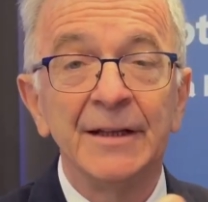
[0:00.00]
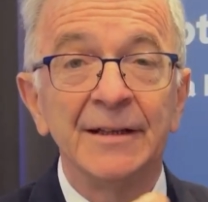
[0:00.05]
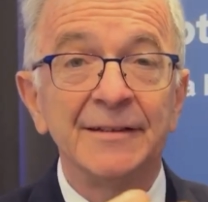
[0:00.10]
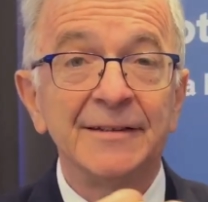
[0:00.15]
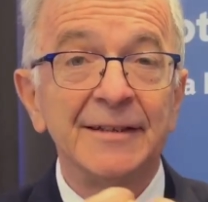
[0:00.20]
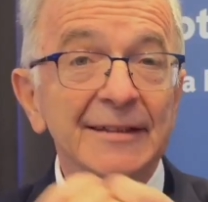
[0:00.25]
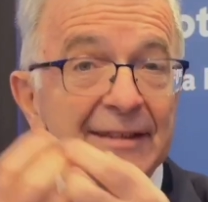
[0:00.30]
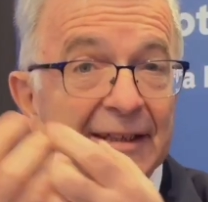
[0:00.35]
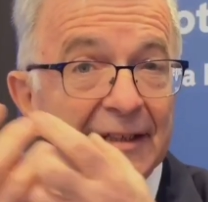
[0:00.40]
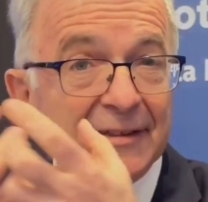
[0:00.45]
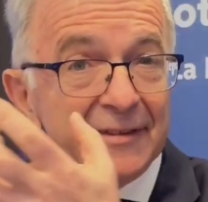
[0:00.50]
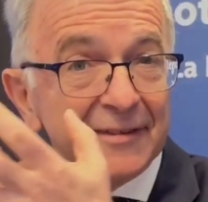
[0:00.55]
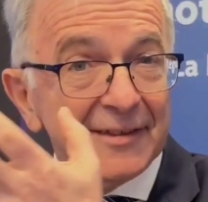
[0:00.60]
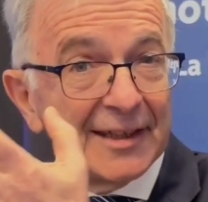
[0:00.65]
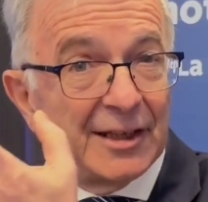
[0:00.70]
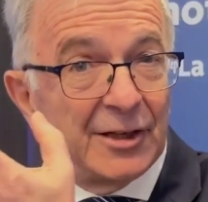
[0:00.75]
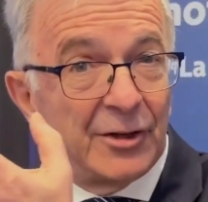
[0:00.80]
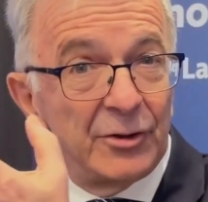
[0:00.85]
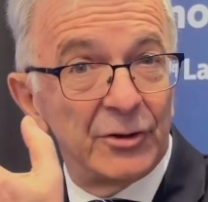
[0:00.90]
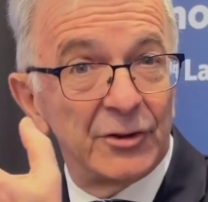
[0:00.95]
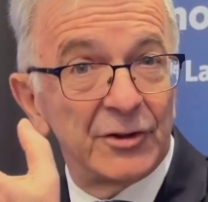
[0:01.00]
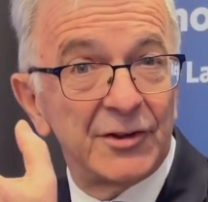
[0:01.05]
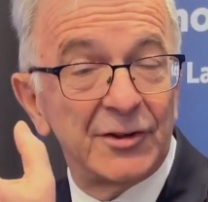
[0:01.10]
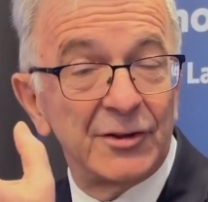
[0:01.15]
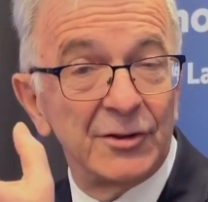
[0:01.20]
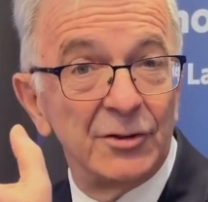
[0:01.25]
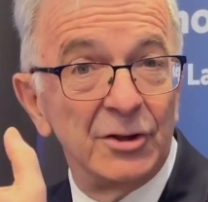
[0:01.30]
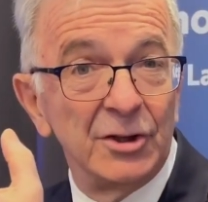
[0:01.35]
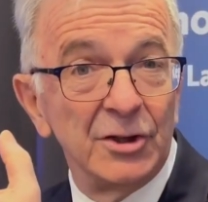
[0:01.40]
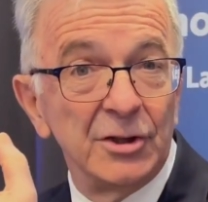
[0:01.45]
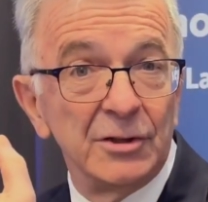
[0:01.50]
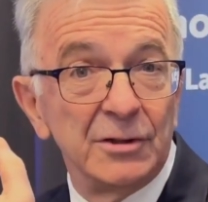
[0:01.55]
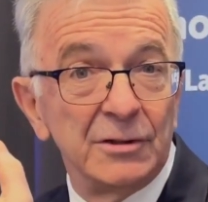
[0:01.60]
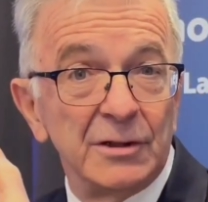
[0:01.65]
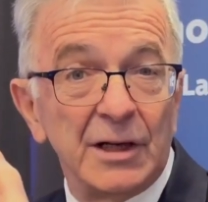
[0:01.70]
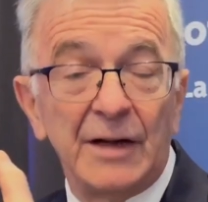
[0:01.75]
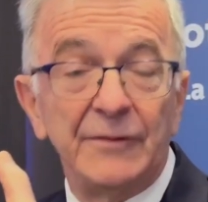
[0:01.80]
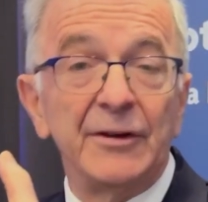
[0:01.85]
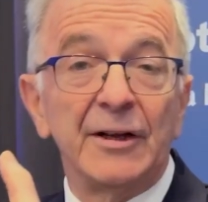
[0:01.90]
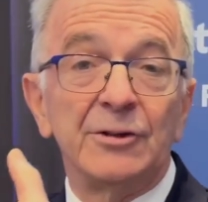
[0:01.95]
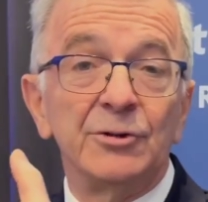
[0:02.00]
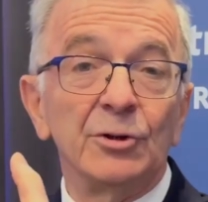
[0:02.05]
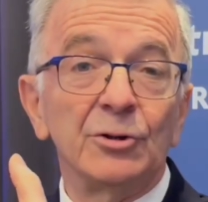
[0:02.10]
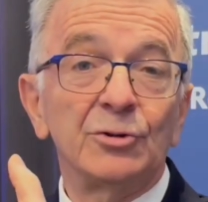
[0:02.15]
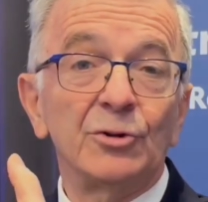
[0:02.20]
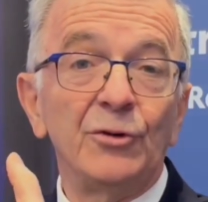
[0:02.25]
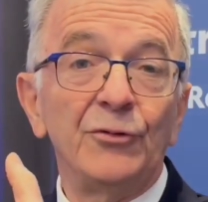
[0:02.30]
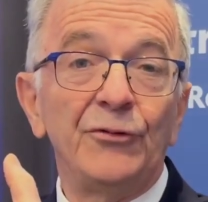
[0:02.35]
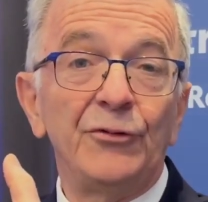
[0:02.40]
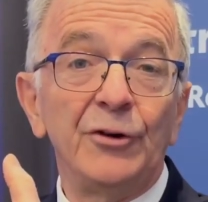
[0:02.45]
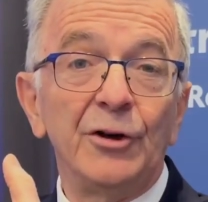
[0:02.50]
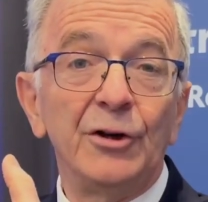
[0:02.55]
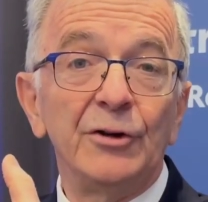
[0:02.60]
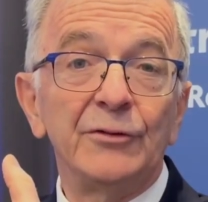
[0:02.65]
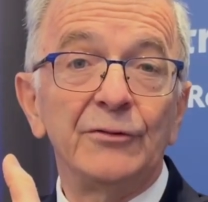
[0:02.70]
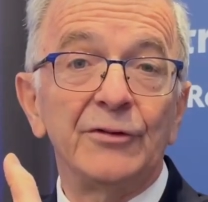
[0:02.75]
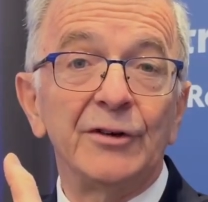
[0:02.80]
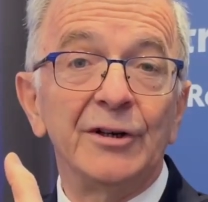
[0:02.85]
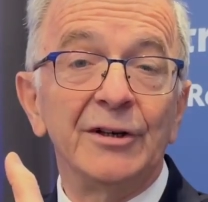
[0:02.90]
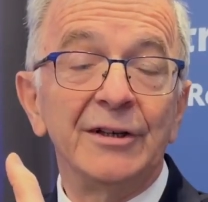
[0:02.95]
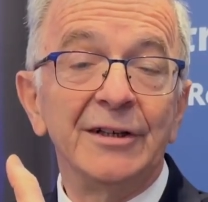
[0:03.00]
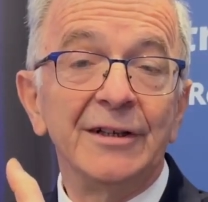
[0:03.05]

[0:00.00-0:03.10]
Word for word: cette excellence euh, avec notre fleuve,